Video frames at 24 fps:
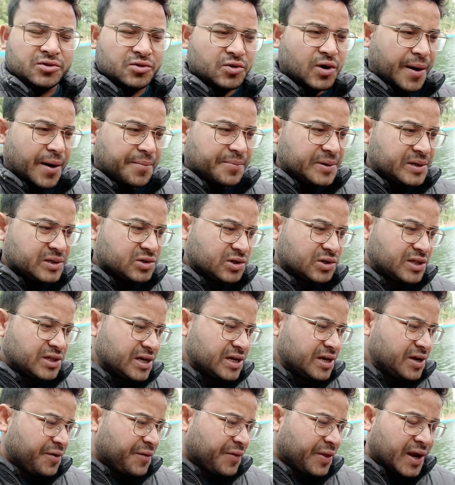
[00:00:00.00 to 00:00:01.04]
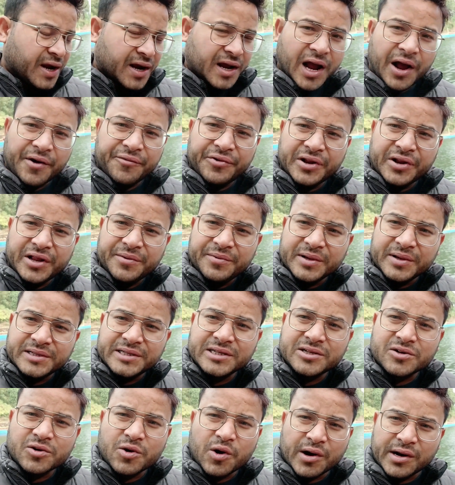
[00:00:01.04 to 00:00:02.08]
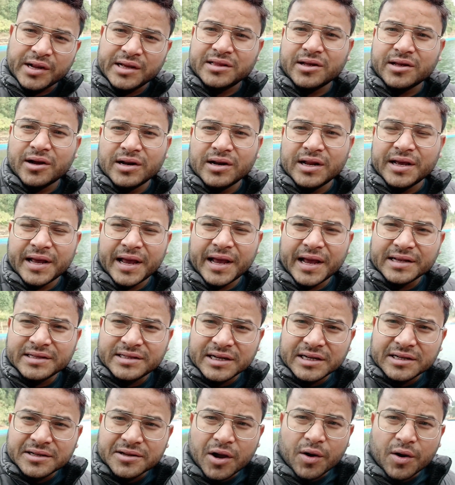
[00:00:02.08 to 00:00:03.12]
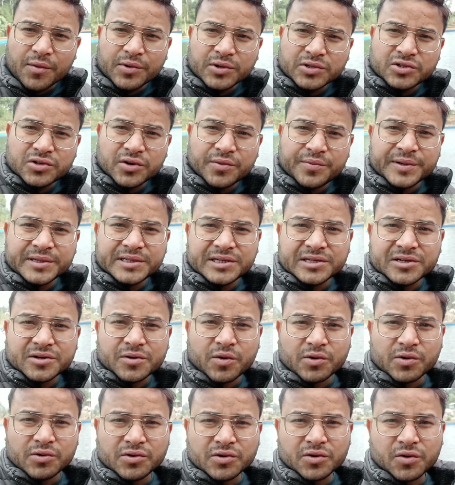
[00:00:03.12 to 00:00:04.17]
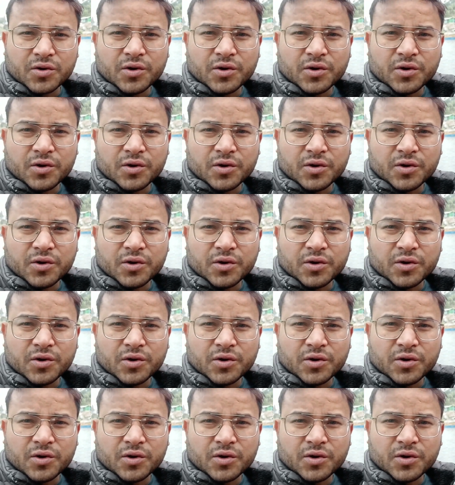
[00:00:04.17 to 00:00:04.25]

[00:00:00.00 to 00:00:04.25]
তো আপনি যদি কাফেরি ভিজিট করেন তাহলে এই ঝিলটা অবশ্য ভিজিট করুন